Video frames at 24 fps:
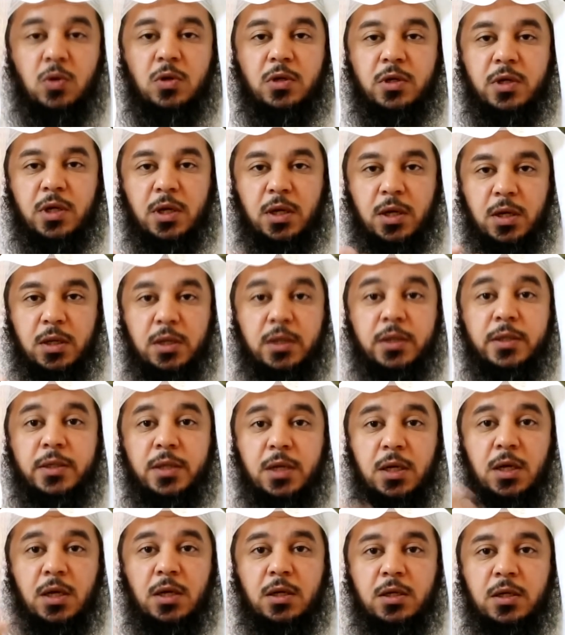то это означало
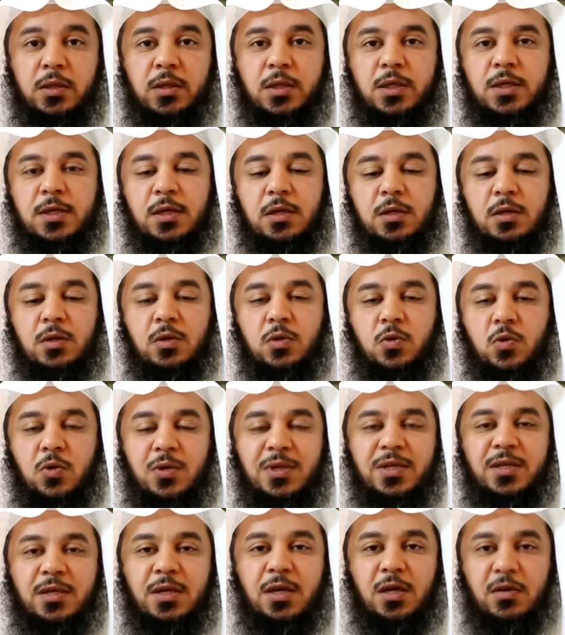бы повеление всему
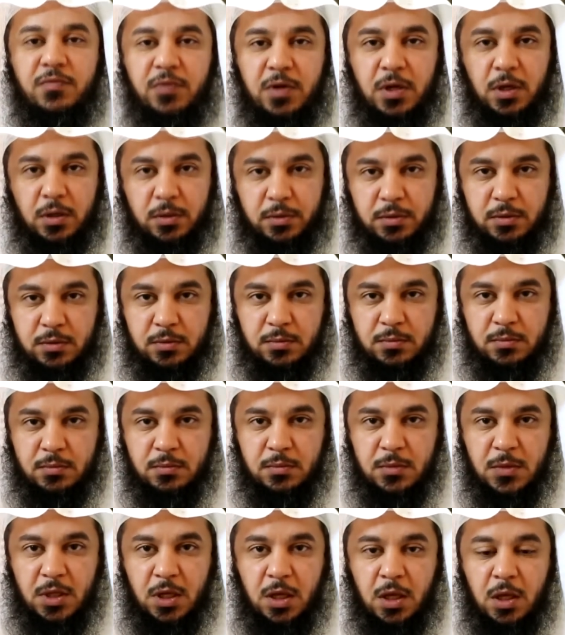огню, который на земле.